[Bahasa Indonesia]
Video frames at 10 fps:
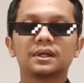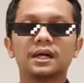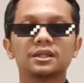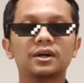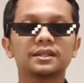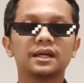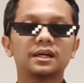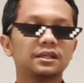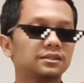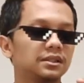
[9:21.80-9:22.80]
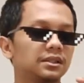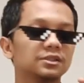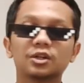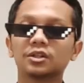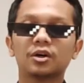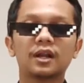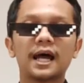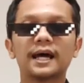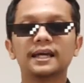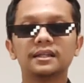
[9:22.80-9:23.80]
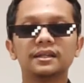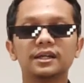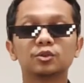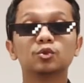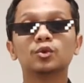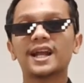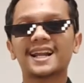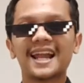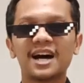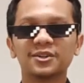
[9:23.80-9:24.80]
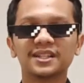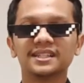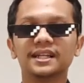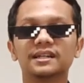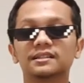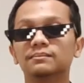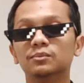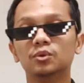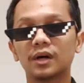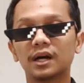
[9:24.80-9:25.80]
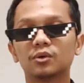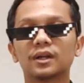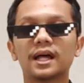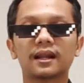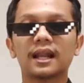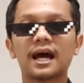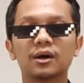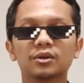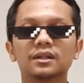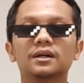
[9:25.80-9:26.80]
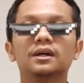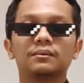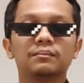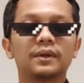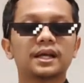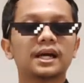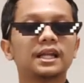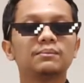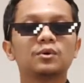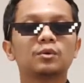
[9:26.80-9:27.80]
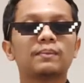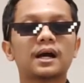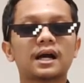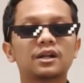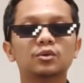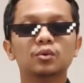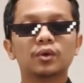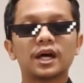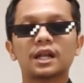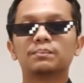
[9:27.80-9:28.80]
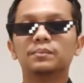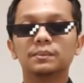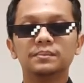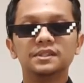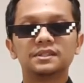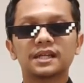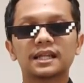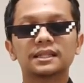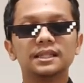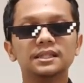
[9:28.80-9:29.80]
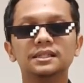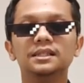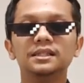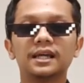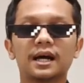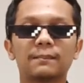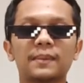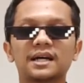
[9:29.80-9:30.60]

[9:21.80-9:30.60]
atau ada e, contoh lain yaitu ular laut ya. Semua ular laut. Mereka ini merupakan ular bisa tinggi yang